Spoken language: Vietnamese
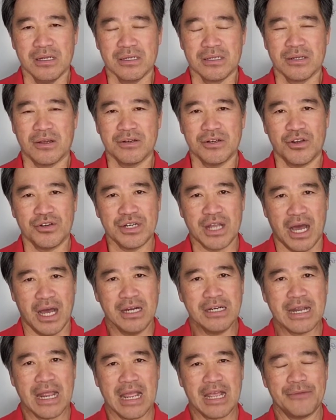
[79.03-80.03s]
nó nó
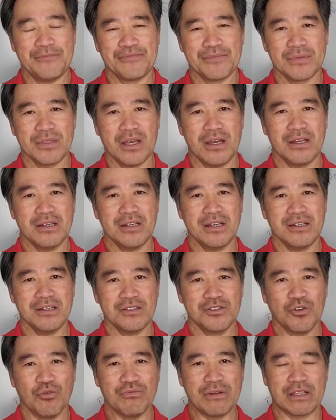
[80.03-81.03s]
nở ra nó nó
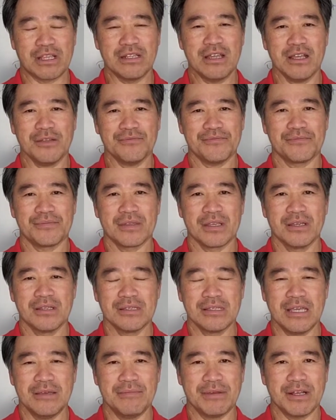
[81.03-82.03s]
nó tung ra trên đất
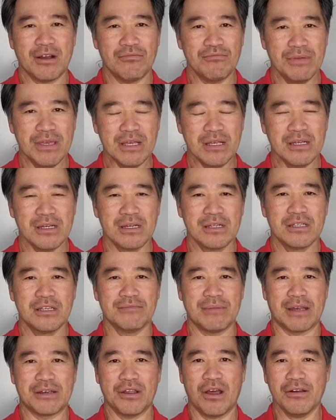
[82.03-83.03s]
thì mình không biết
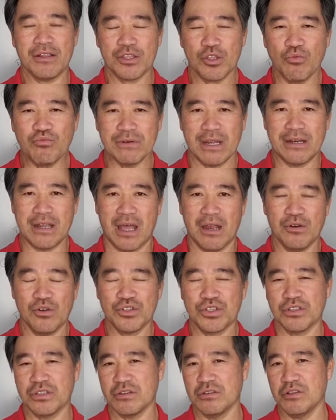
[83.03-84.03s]
nhưng mà nó đã tung ra đã
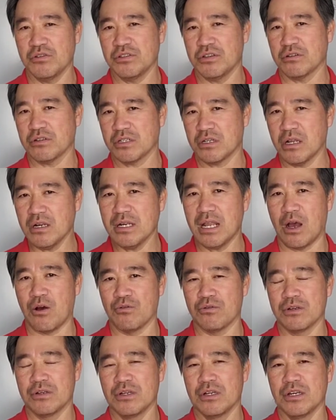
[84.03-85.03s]
sự, sự, sự cứng
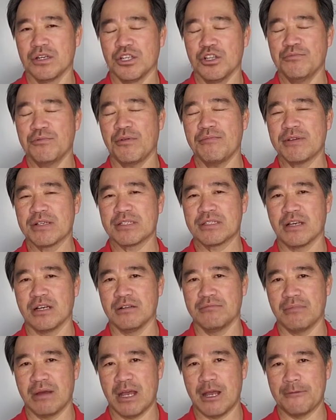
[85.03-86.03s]
đầu nếu nói về
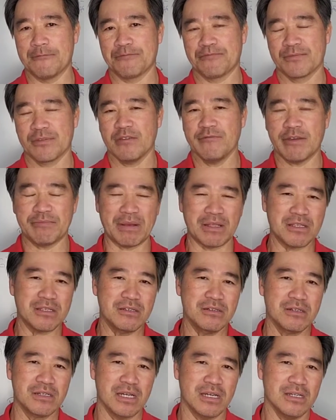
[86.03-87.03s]
sự mà nói về bạch
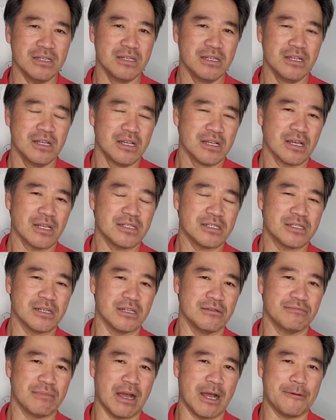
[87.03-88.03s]
dương á cái
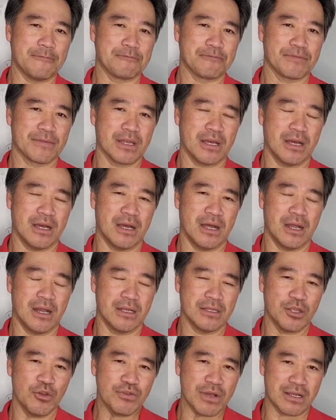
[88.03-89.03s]
sự mà
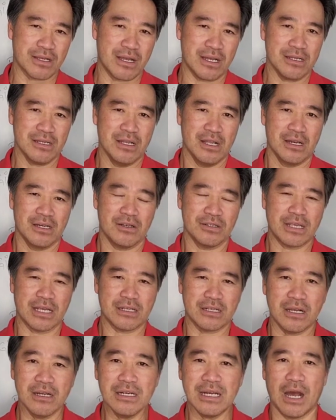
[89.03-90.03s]
uh, tiêu cực á nó sẽ
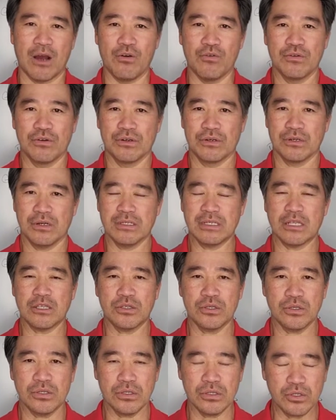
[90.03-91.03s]
cứng đầu nó sẽ
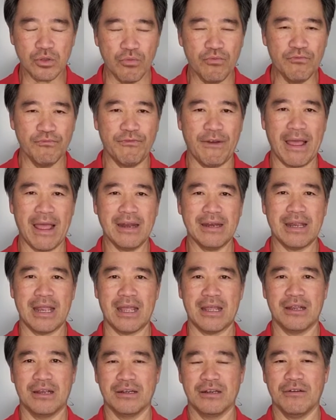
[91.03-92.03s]
tung phá
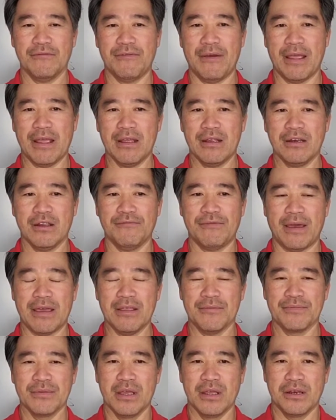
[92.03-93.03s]
ra nó phải nó
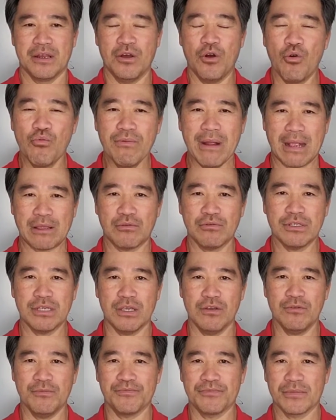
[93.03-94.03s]
phải nó hung hăng chút
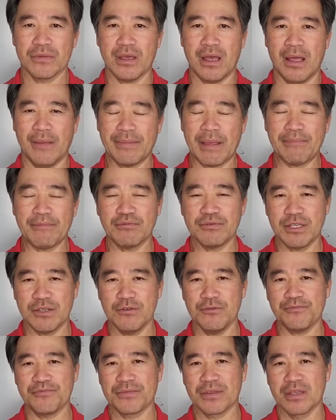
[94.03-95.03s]
xíu nó hấp tấp chút
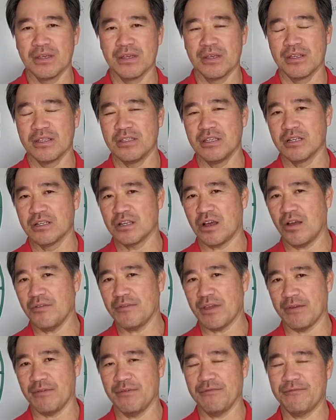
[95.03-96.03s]
xíu nhưng nói
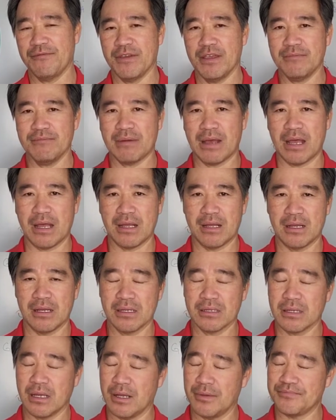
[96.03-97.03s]
về bên phía mà
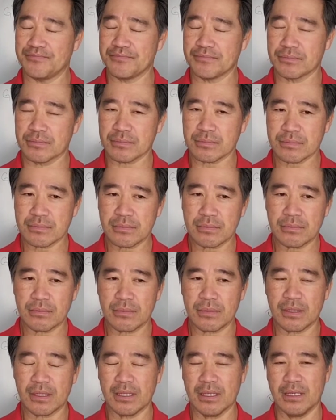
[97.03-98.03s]
um,
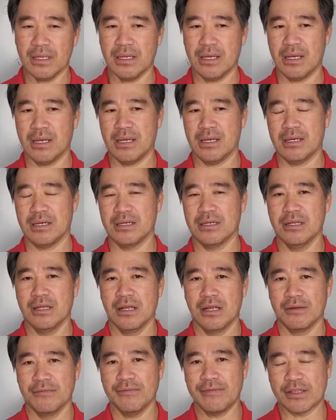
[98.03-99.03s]
uh,
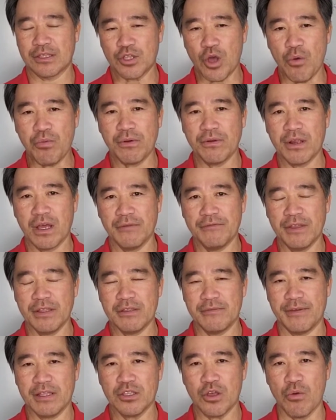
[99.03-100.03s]
về tốt của nó phía,
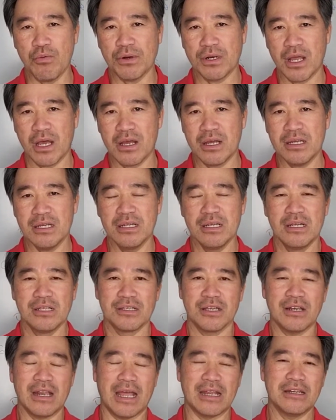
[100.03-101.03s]
phía tốt của nó
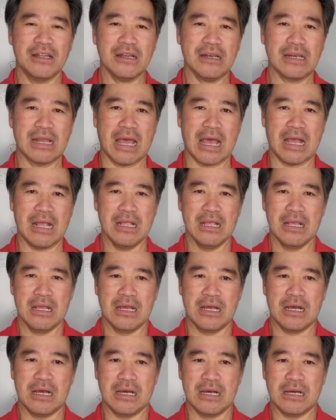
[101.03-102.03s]
thì lại rất là
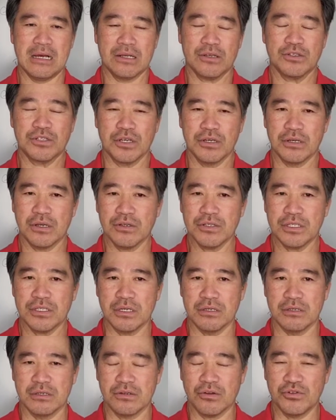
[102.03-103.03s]
uh, có sự có
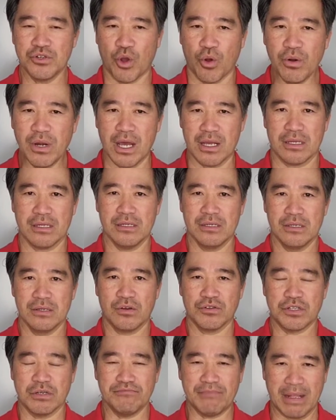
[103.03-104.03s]
sự có nỗ lực
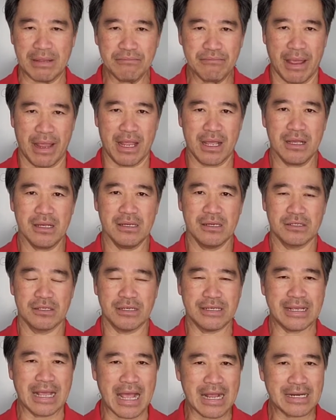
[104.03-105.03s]
có sự mạnh mẽ sự
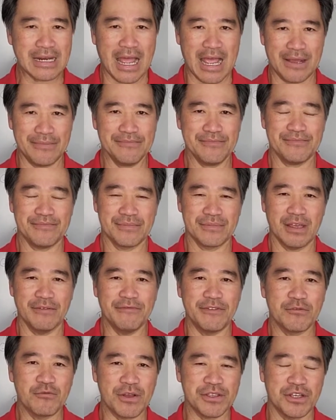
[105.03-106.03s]
can đảm để
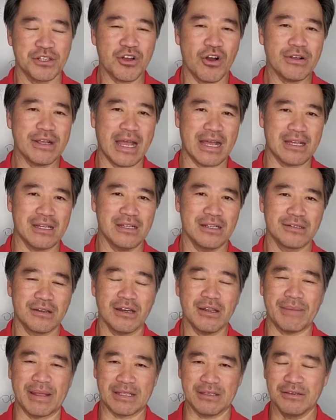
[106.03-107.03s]
vượt qua những khó khăn đó
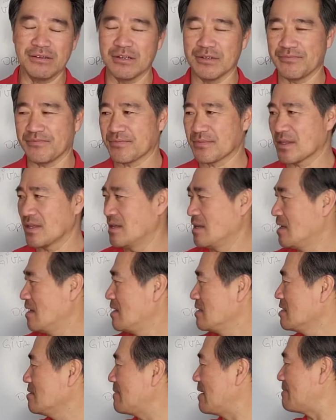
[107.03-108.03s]
là bạch dương
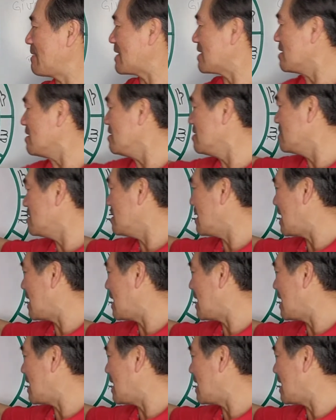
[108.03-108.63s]
nhưng mà bạch dương nó